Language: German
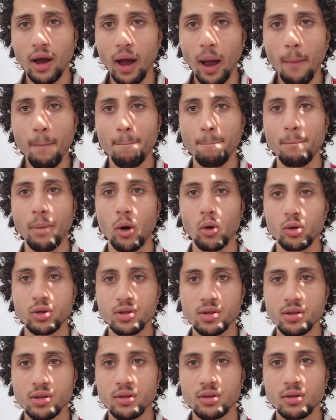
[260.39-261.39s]

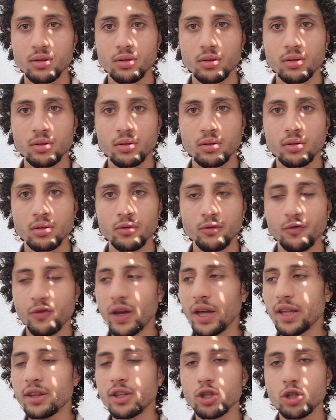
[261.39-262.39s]
abbaust,
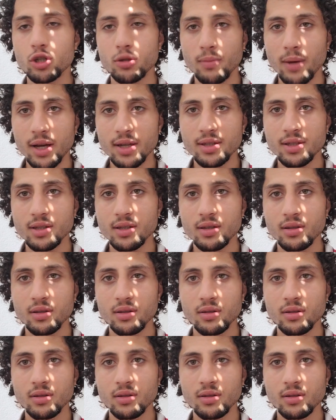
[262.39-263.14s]
fertig machst.